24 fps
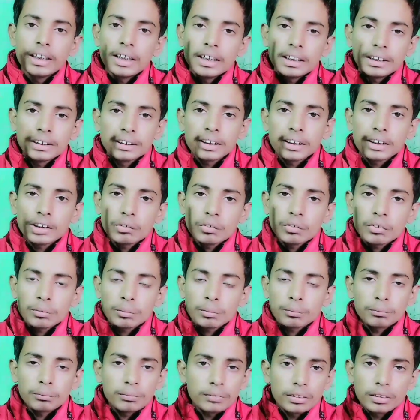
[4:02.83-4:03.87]
अच्छे से
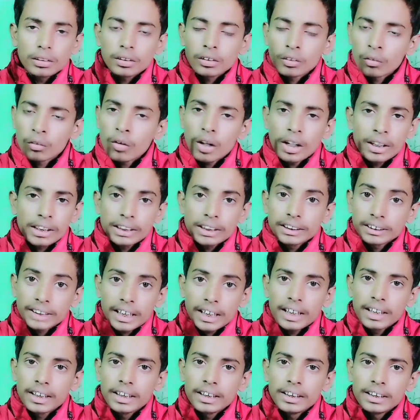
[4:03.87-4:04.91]
उसको
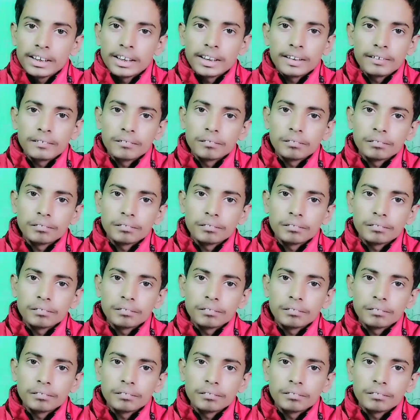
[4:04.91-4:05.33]
अंडरस्टैंड कीजिए